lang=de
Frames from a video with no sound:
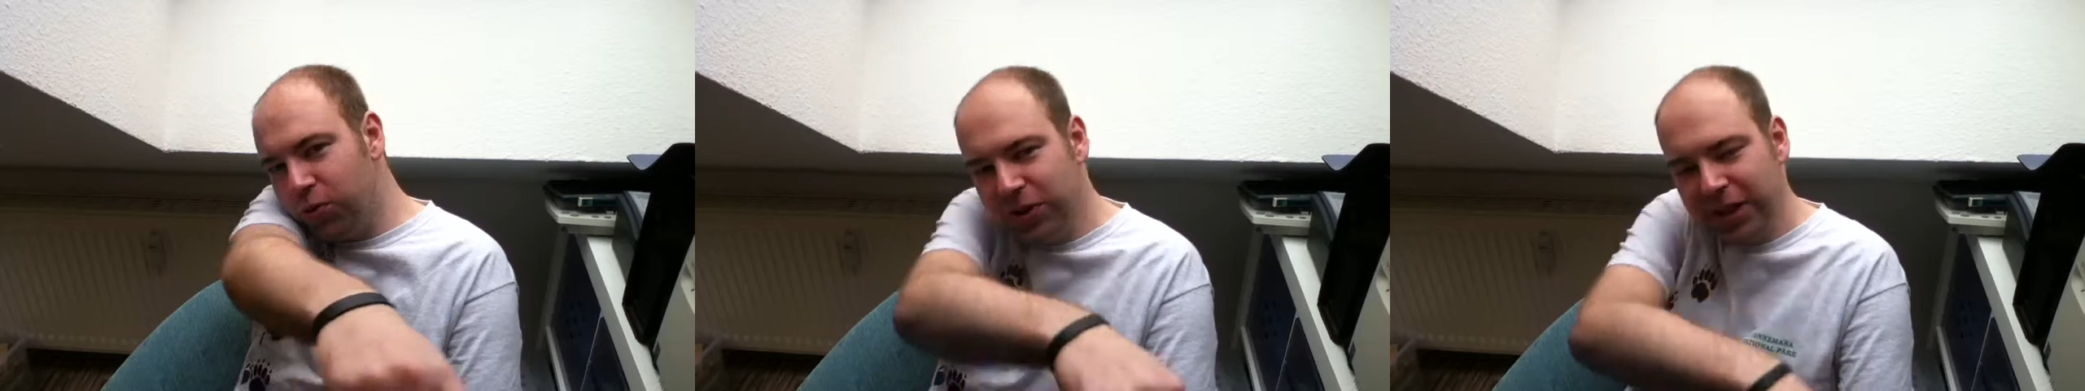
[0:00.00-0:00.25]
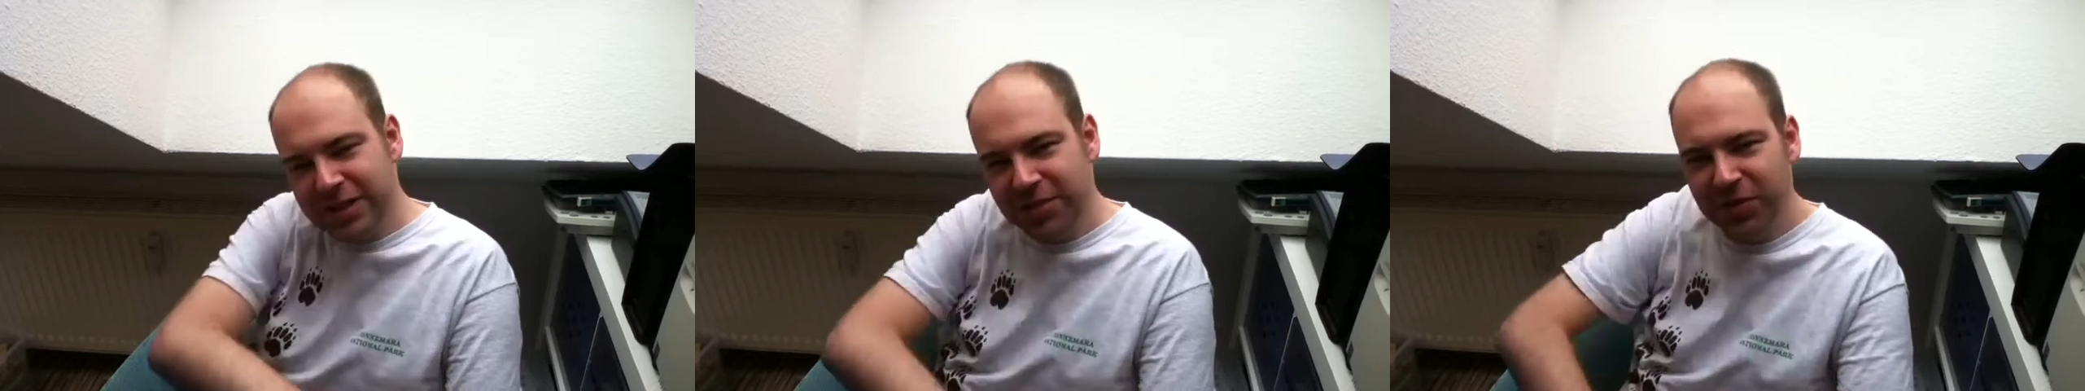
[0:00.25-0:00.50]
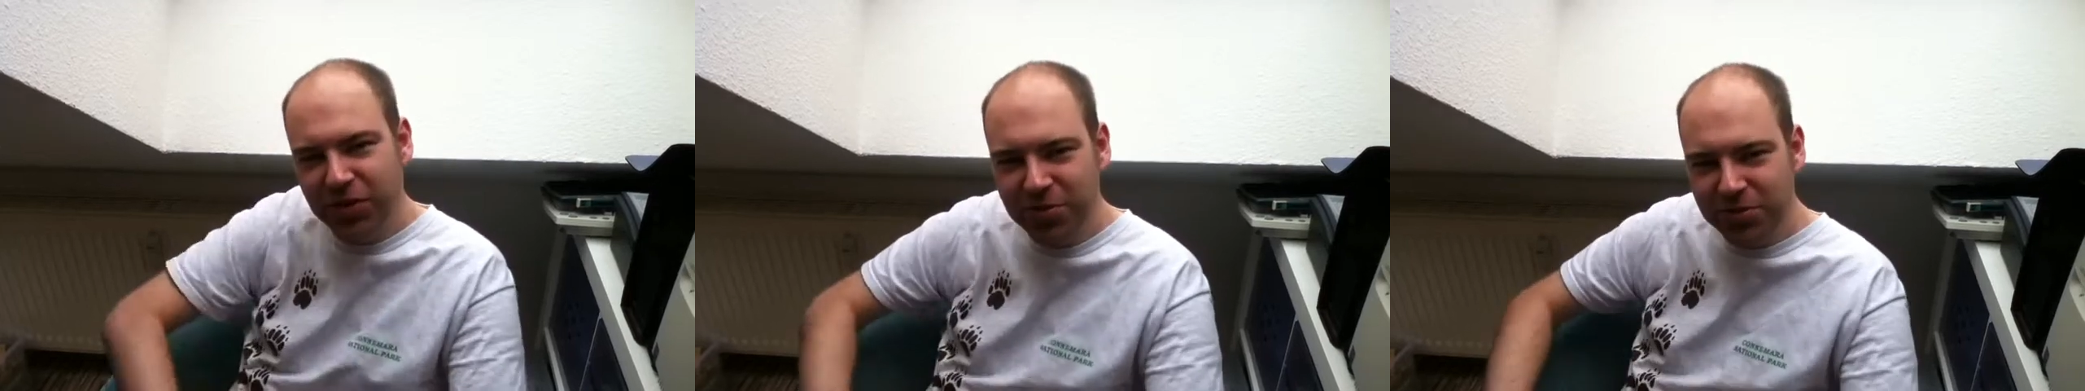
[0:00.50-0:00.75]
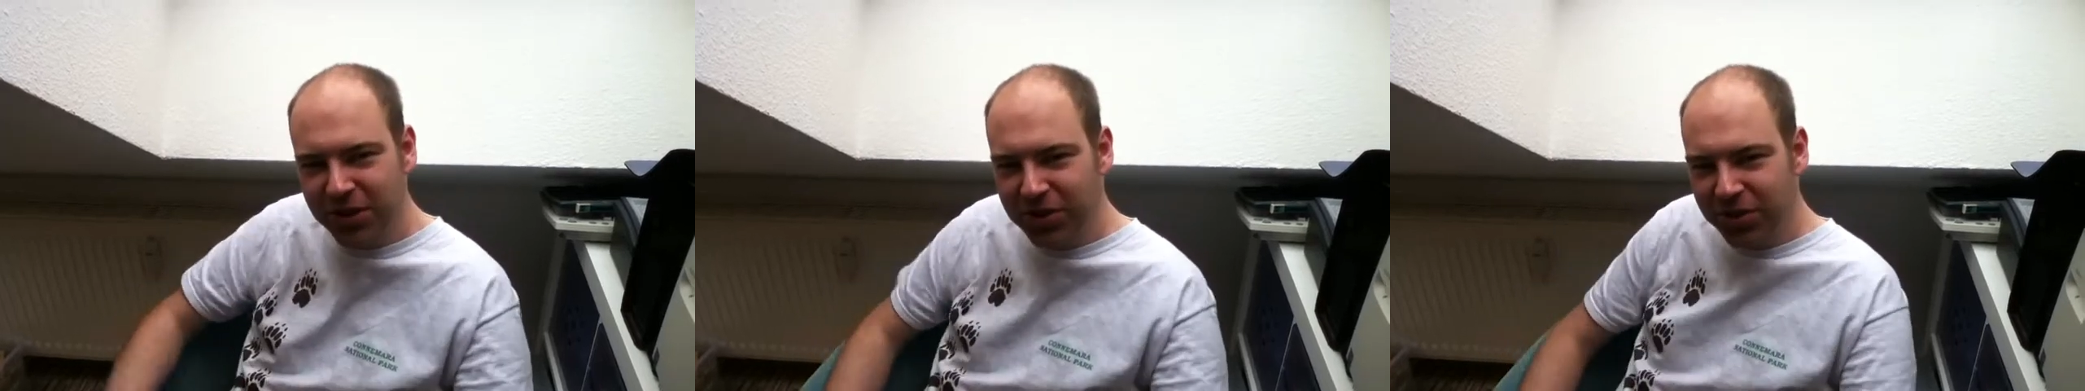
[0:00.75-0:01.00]
Oh, und herzlich
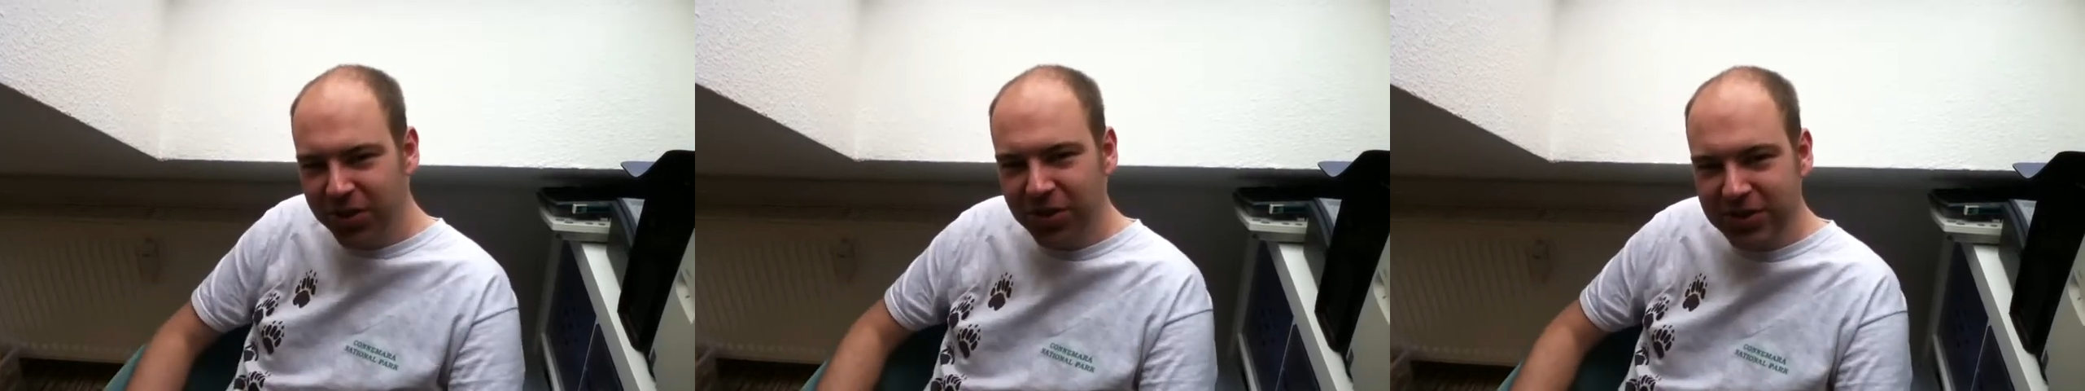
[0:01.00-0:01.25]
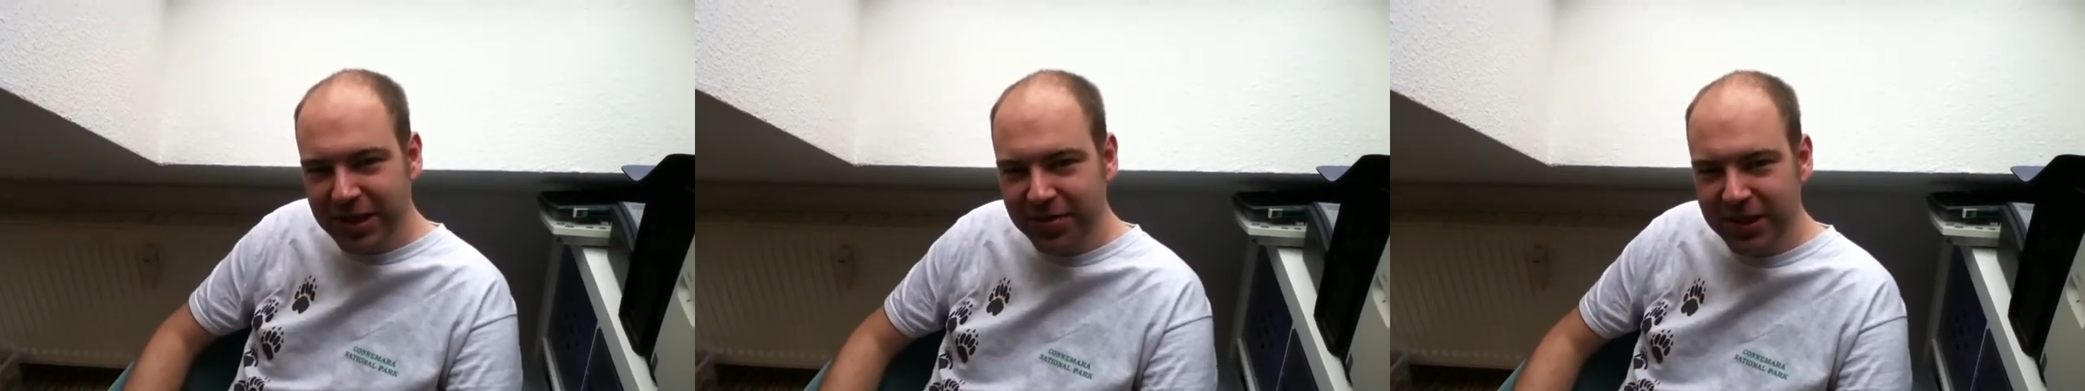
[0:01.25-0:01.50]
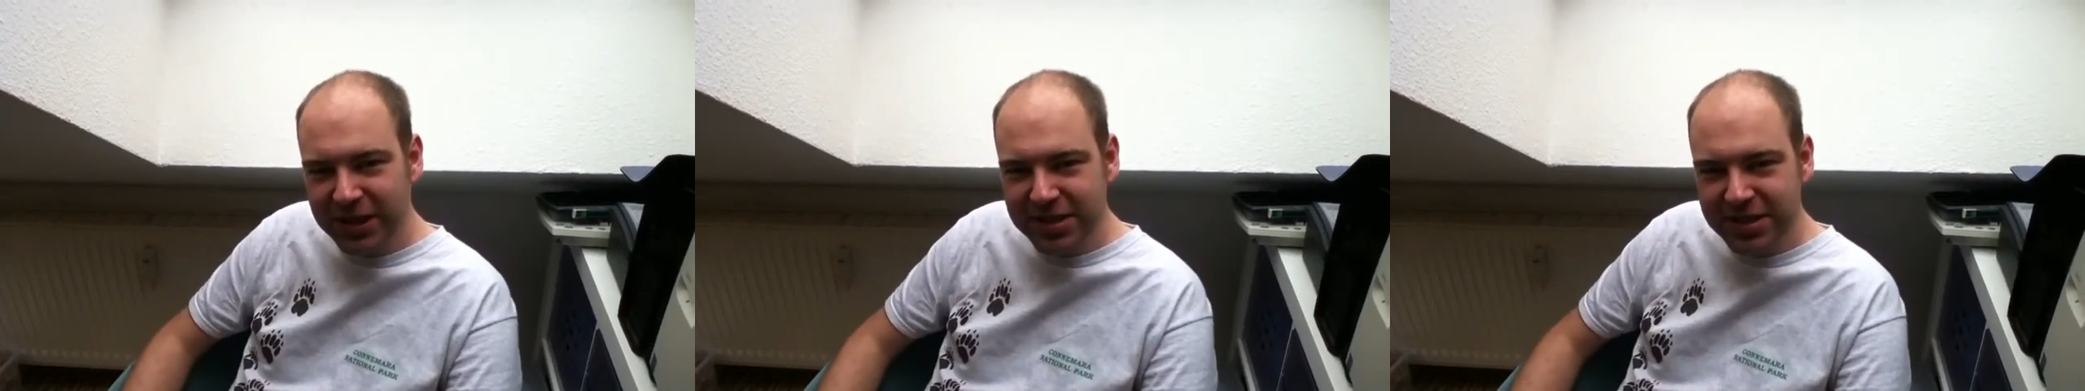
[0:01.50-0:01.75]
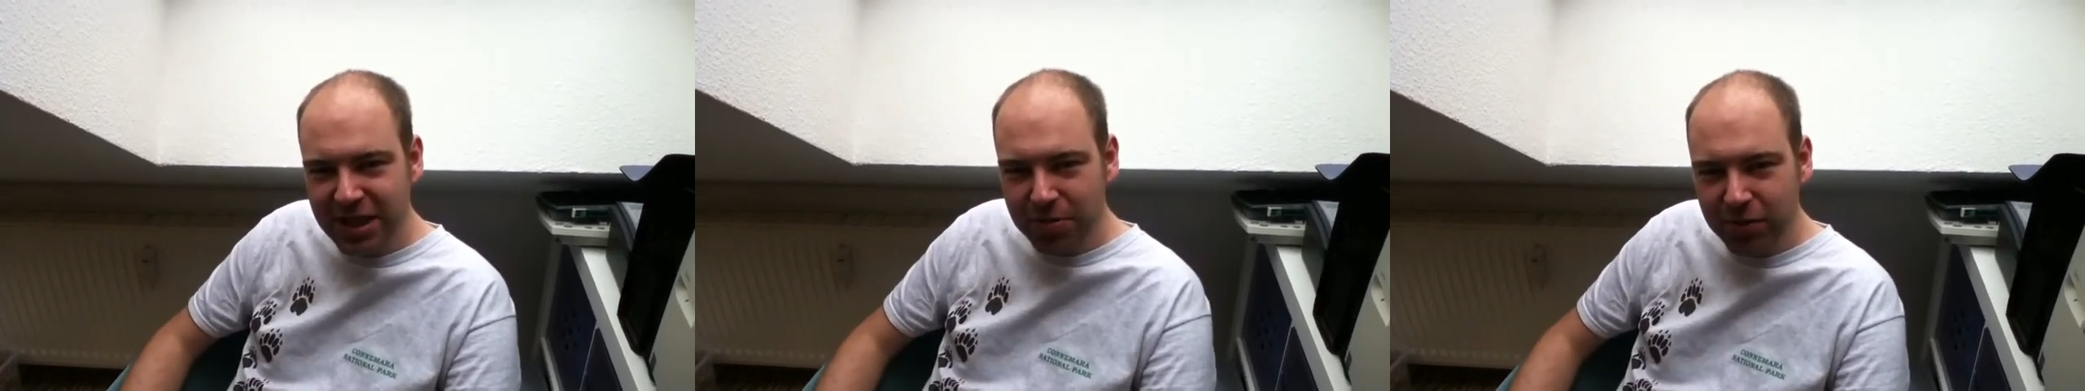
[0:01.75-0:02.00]
willkommen zu einer neuen Ausgabe der
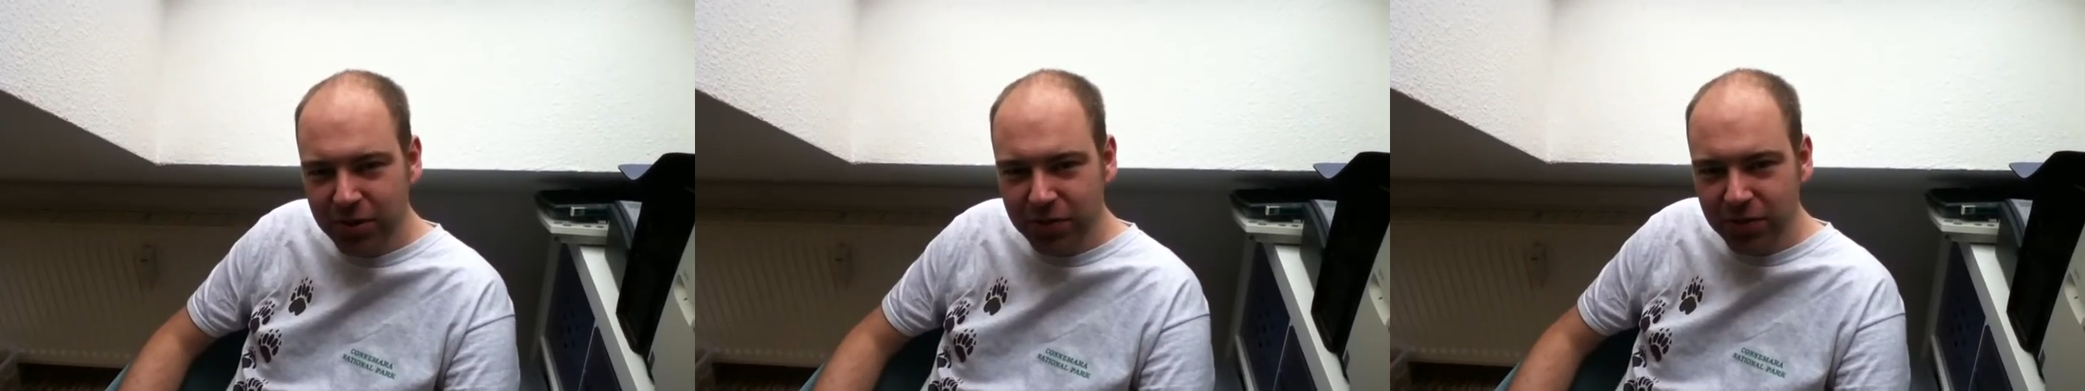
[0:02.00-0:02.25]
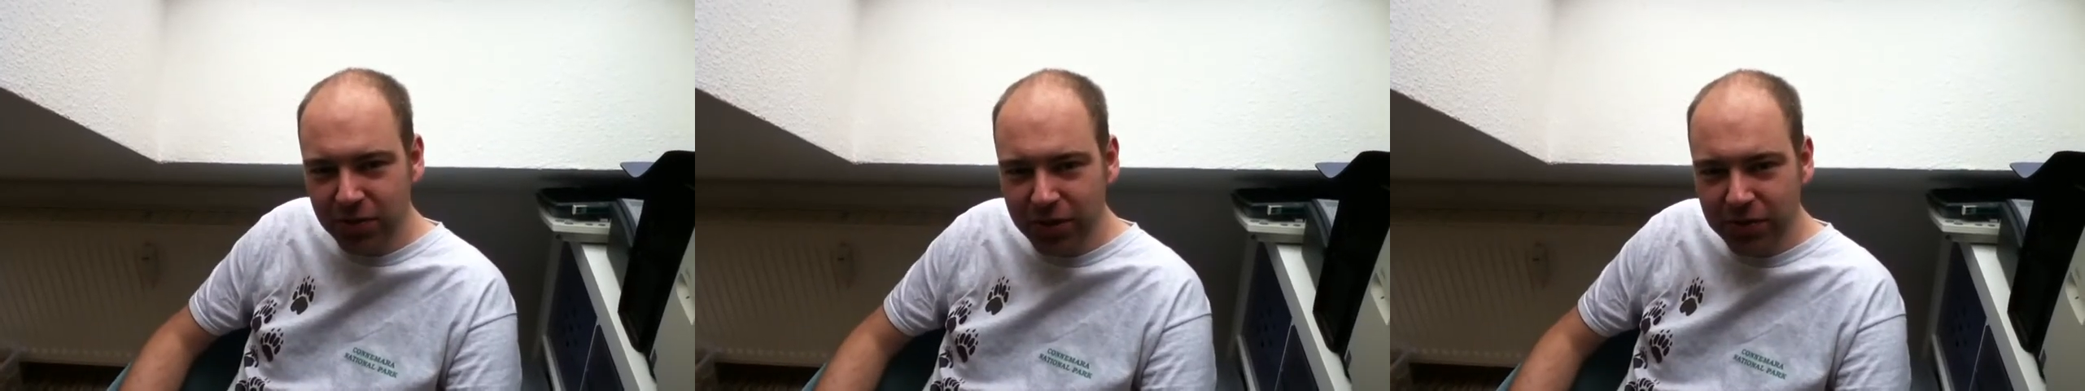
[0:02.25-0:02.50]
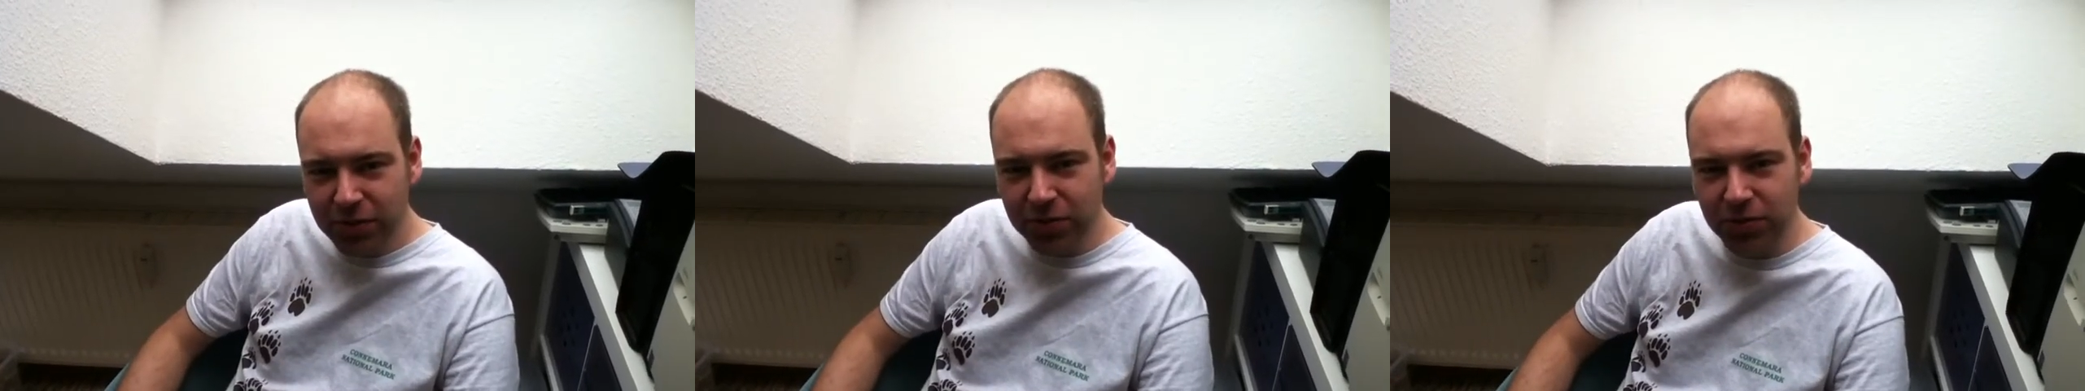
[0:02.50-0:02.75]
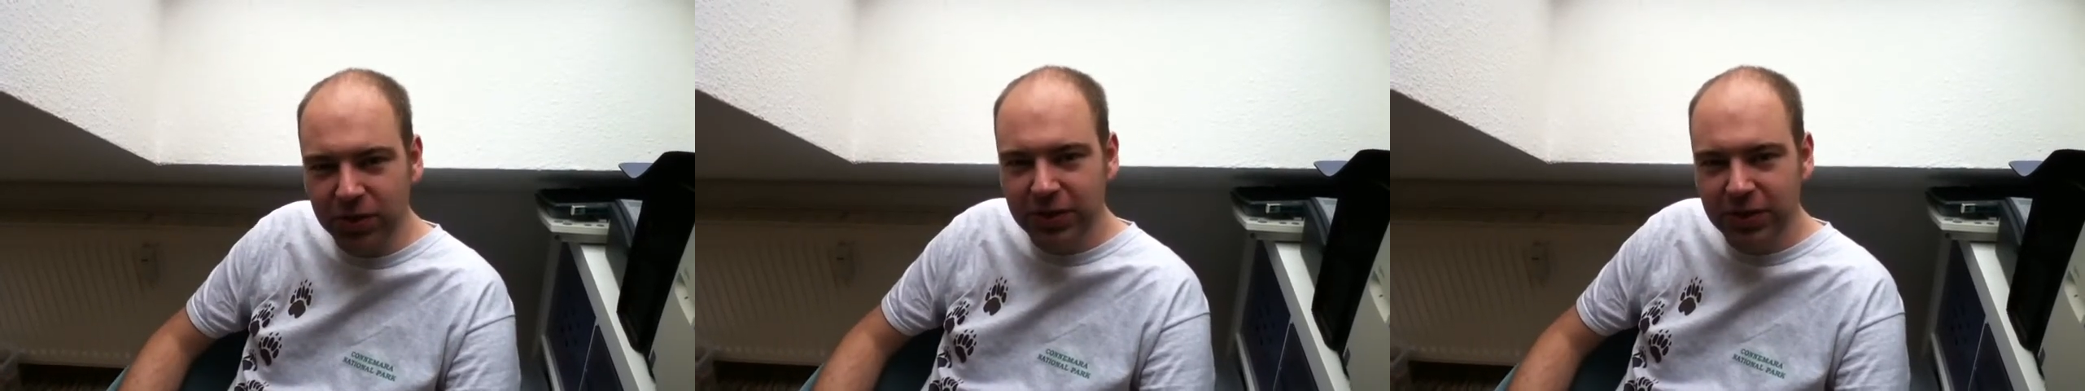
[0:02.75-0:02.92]
Sneak Preview Review.